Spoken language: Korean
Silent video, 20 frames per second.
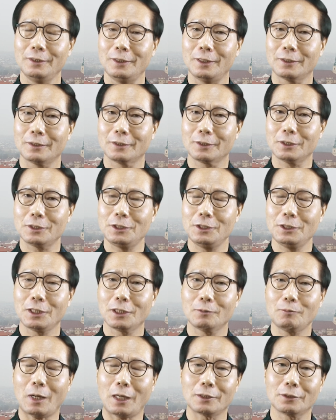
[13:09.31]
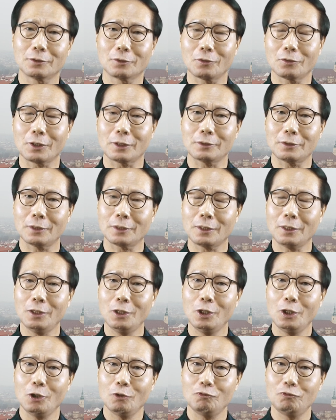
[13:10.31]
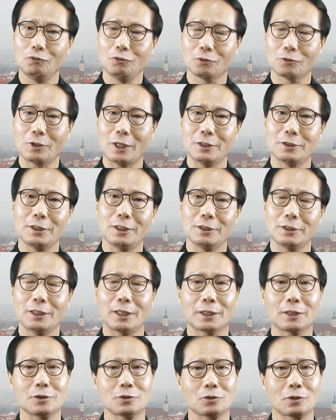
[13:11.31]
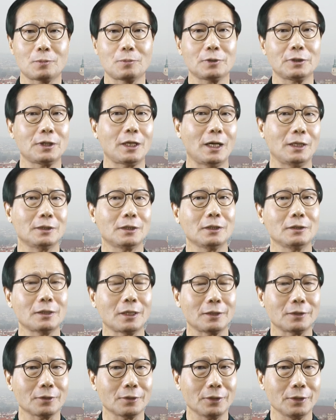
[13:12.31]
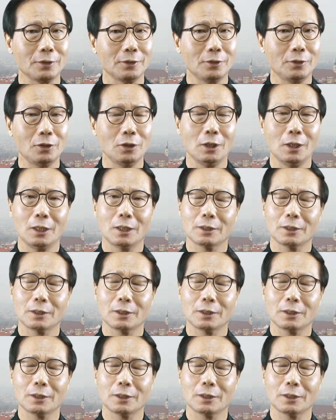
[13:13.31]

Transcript: 네, 그러니까 진행을 막는 걸 갖다가 훈련을 하셔야지 약이 여전하면 그게 안 된다는 거예요.